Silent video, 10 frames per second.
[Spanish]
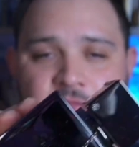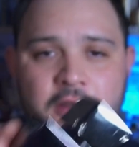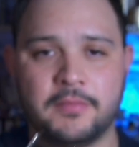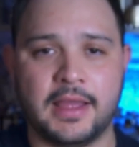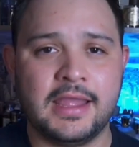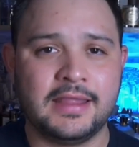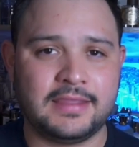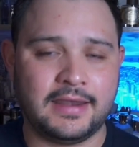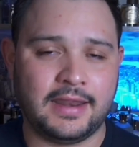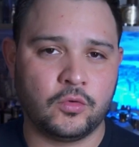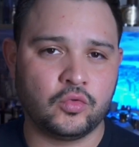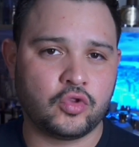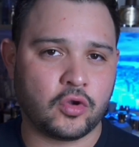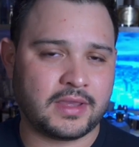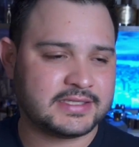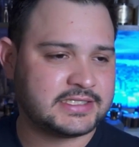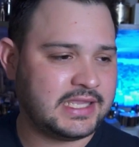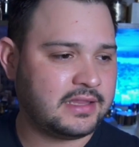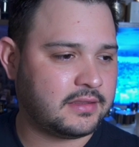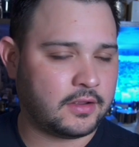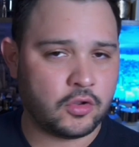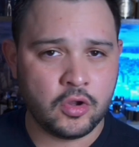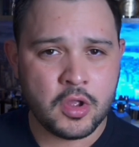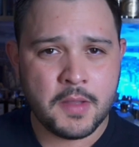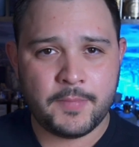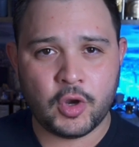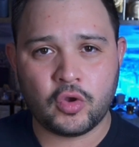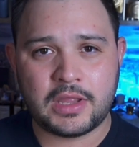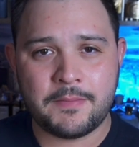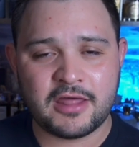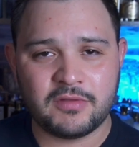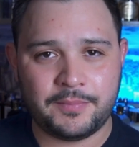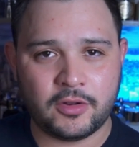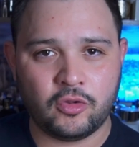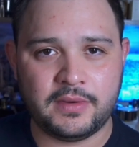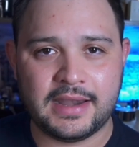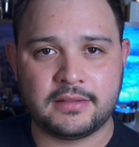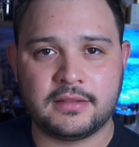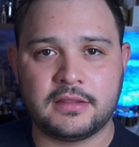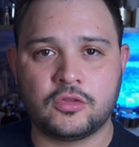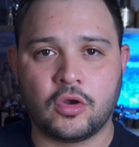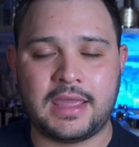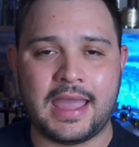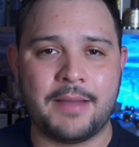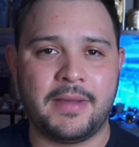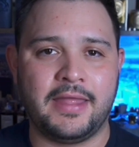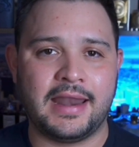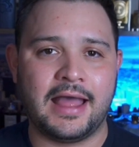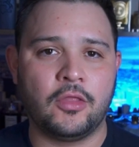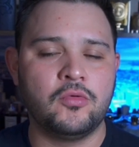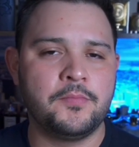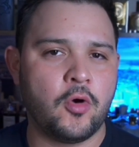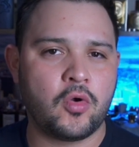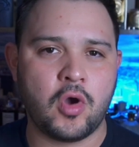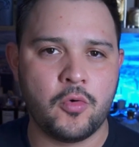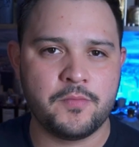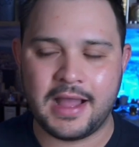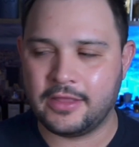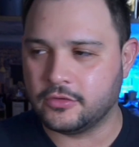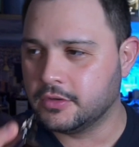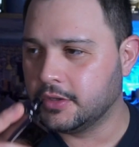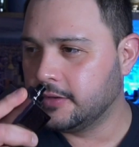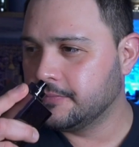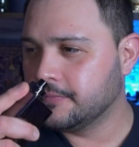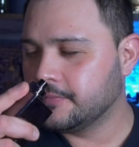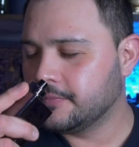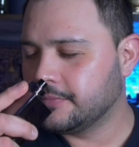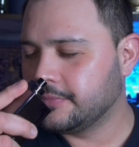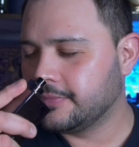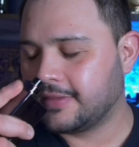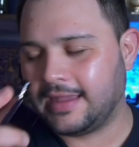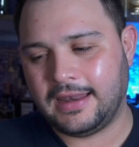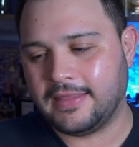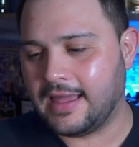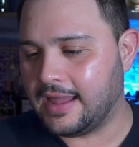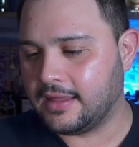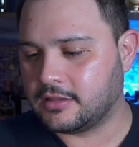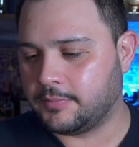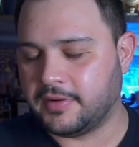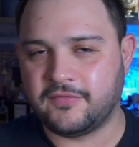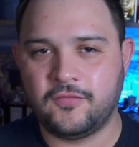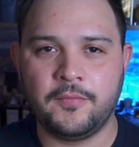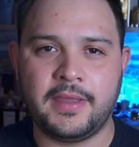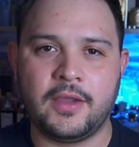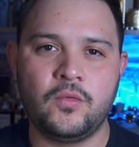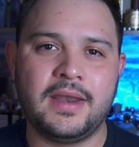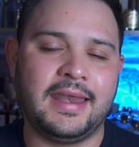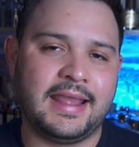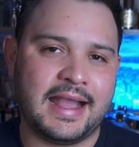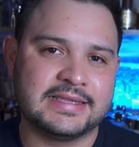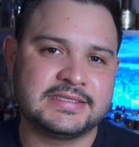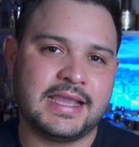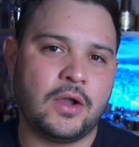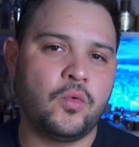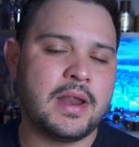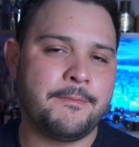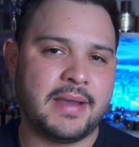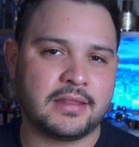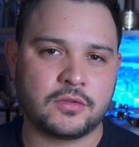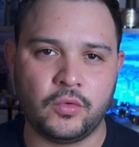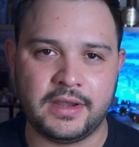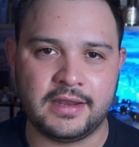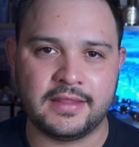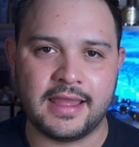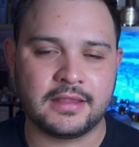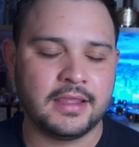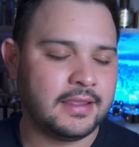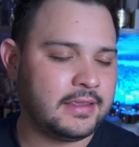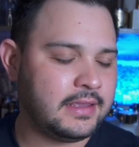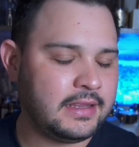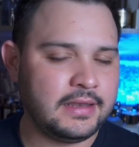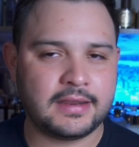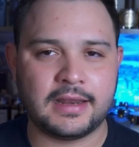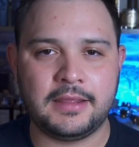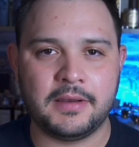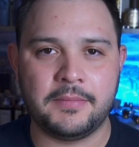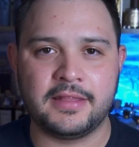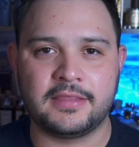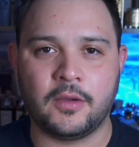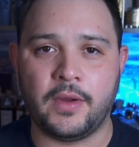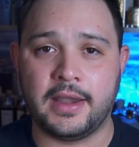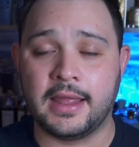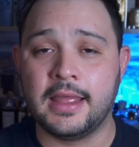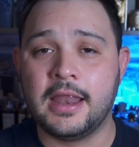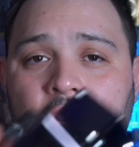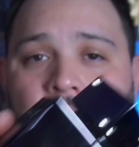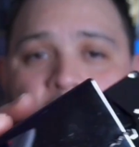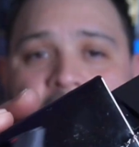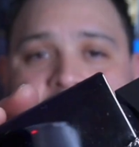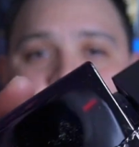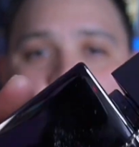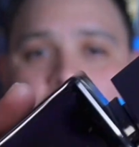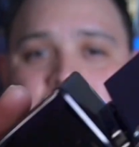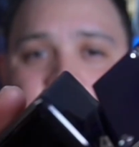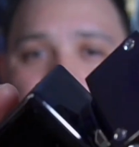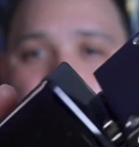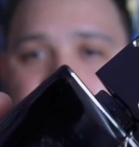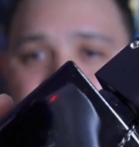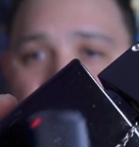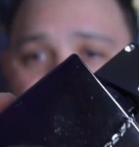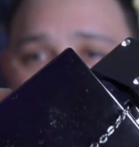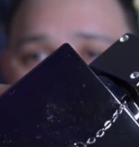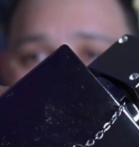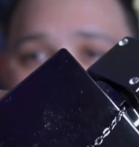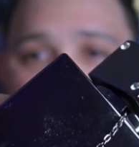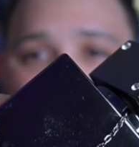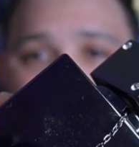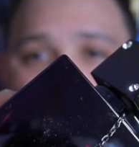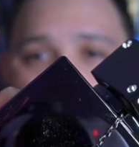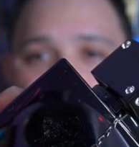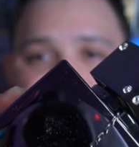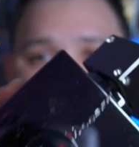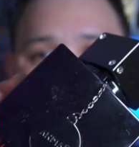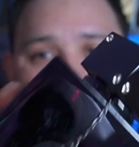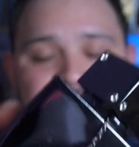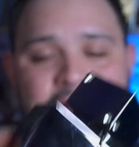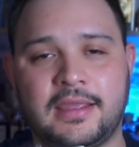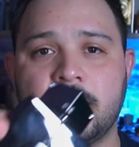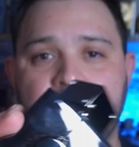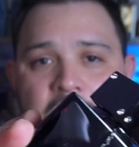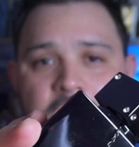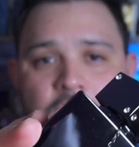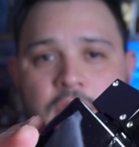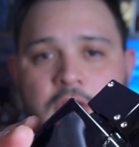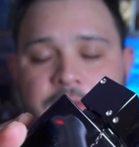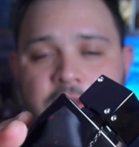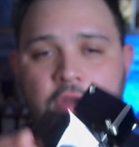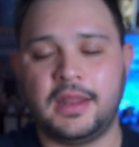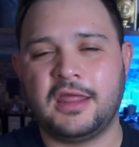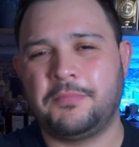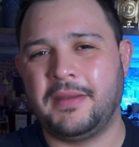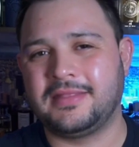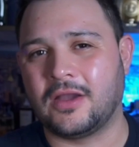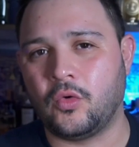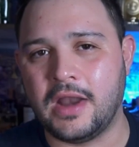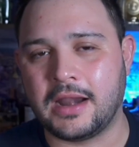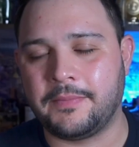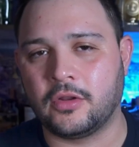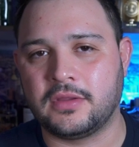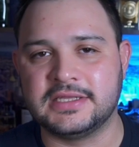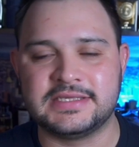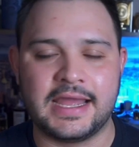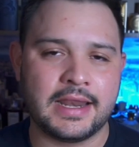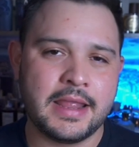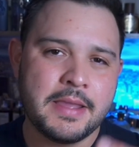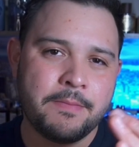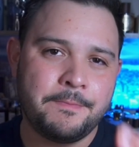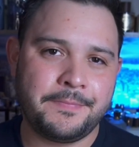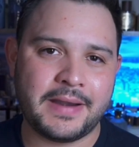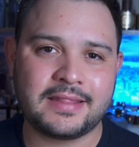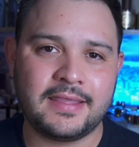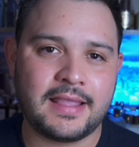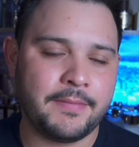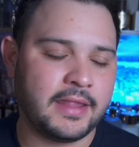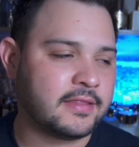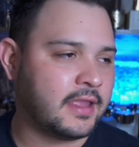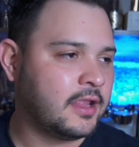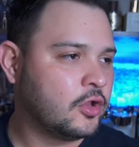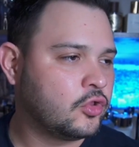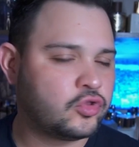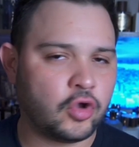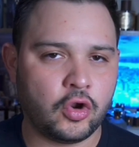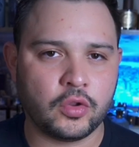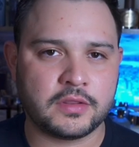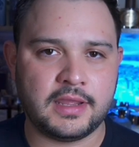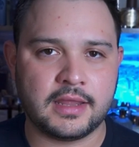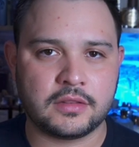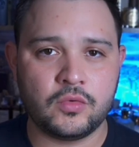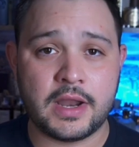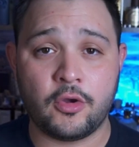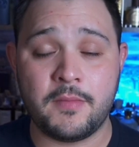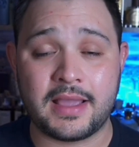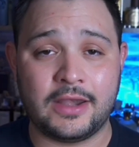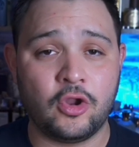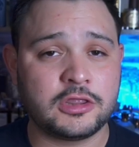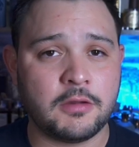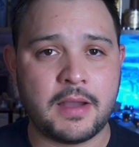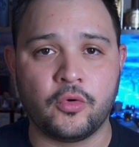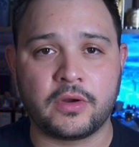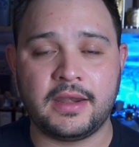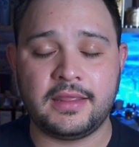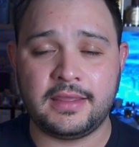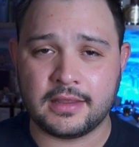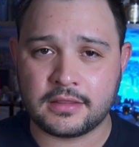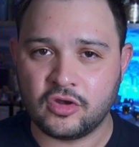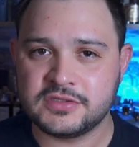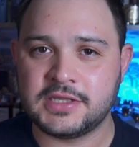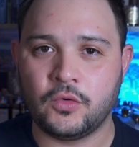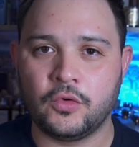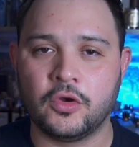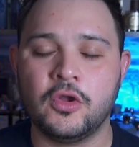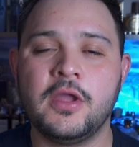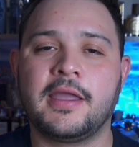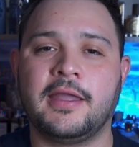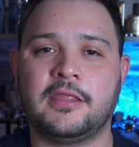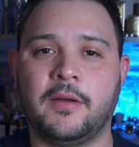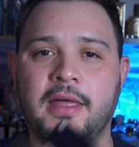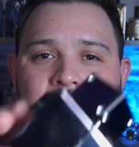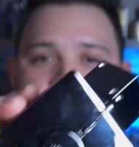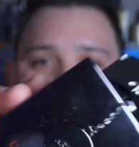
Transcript: firma. Tiene un toque cítrico, pero lo que más va a predominar es ese toque amaderado, un poco ahumado, que le da a este perfume una elegancia, una masculinidad increíblemente buena. Lo puedes encontrar por alrededor de 50 dólares y de verdad que, esto es una opción espectacular para utilizar prácticamente todos los días un aroma que no te va a aburrir y que estoy seguro que te va a dar